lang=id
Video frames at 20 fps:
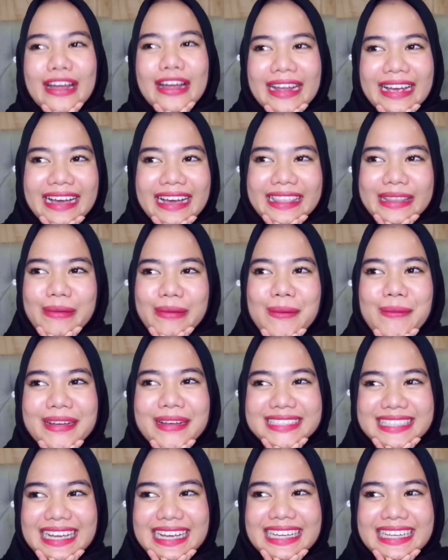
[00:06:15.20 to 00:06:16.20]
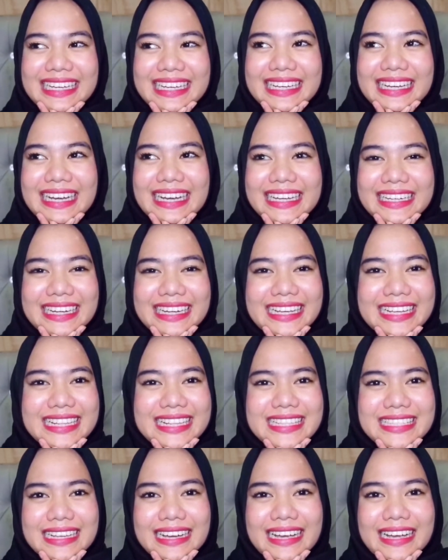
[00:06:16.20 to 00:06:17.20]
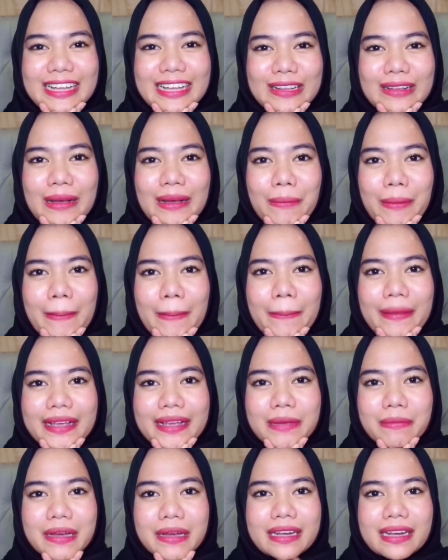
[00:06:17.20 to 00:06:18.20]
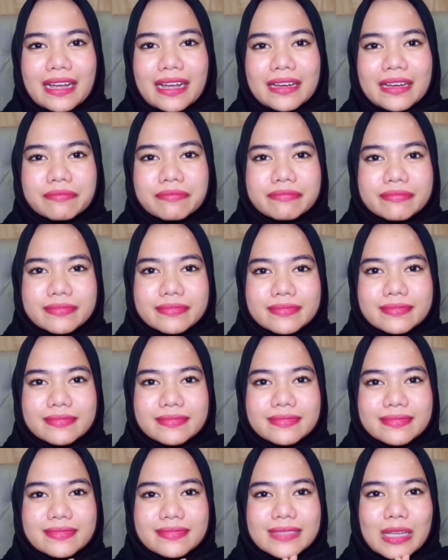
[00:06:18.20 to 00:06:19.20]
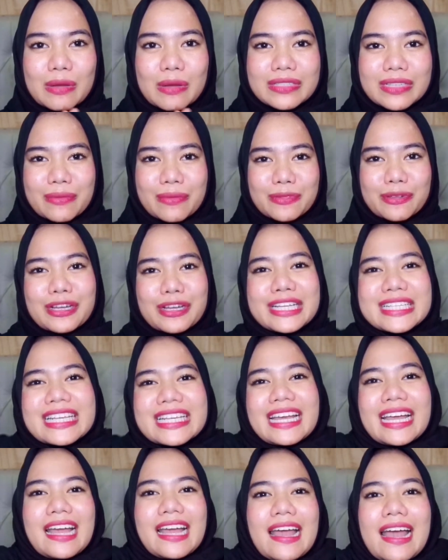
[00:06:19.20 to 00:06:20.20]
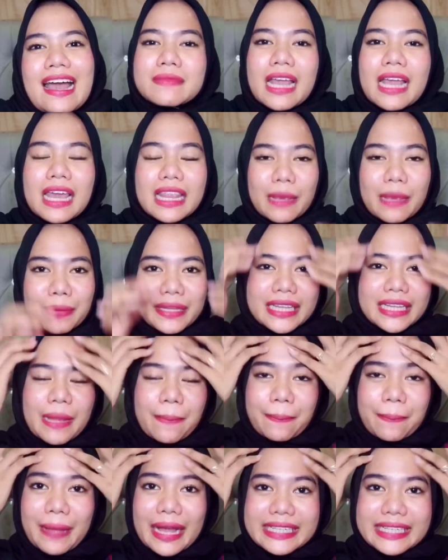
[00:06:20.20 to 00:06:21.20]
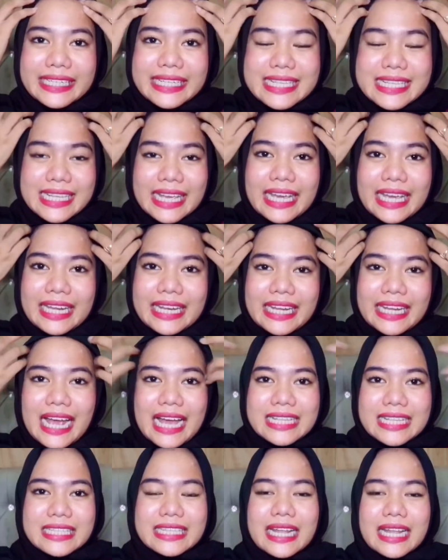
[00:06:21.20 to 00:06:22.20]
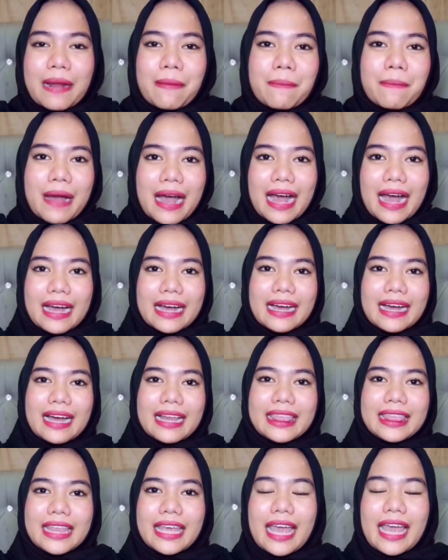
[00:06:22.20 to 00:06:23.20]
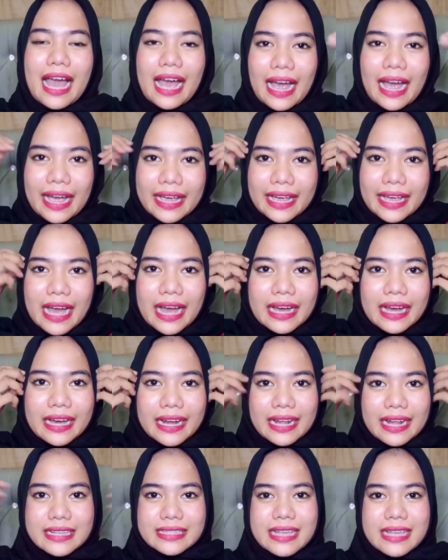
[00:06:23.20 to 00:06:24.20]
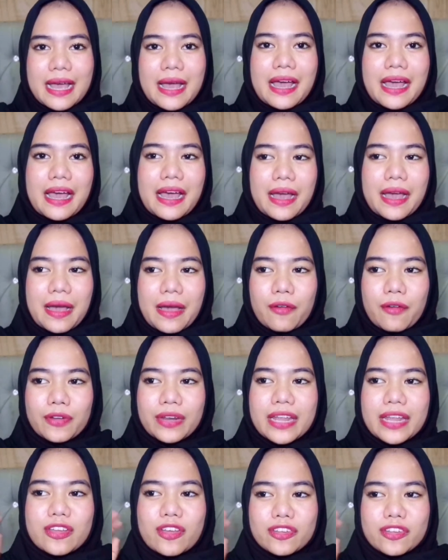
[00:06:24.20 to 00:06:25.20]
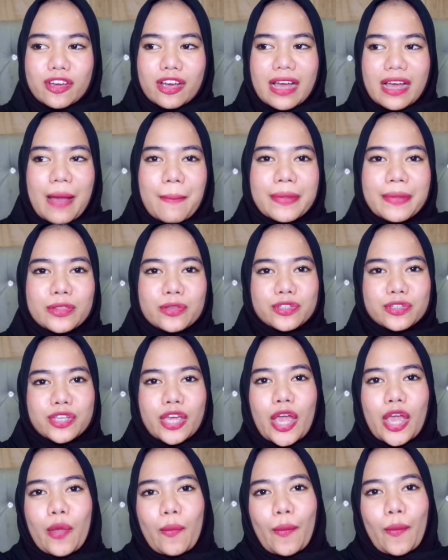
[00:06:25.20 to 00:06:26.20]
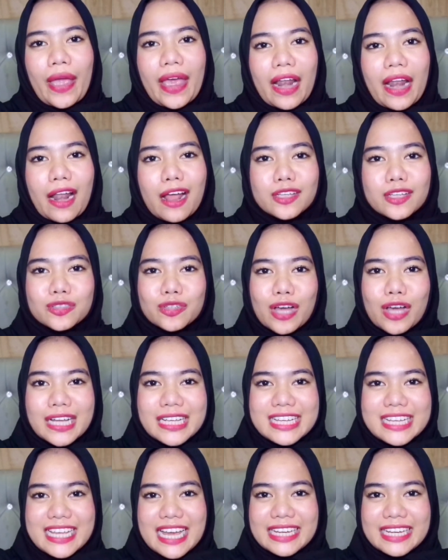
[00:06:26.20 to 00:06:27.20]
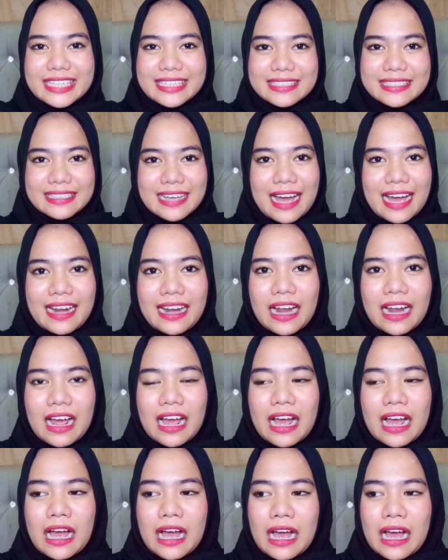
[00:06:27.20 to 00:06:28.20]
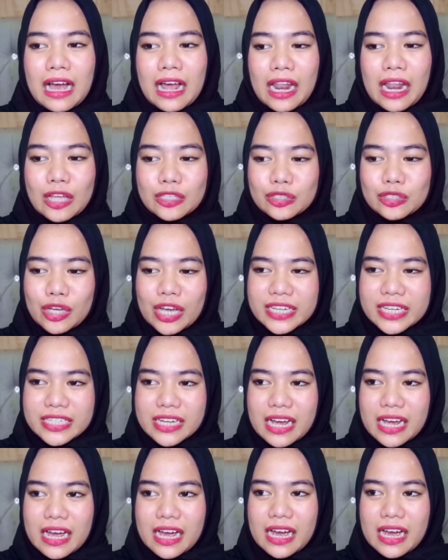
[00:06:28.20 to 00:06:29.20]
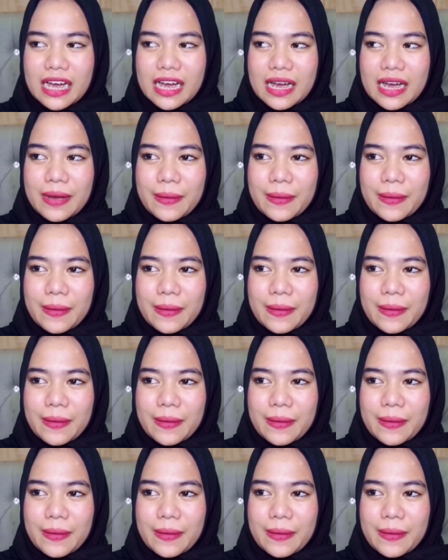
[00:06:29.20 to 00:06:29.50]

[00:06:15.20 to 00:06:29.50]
kalau negatifnya masa iya dia iseng gitu gak apa-apa gimana serem juga sih tapi tetap aja sih dia serem banget ya kayak ngerasa udah cocok sama tuh cewek langsung aja jadian langsung aja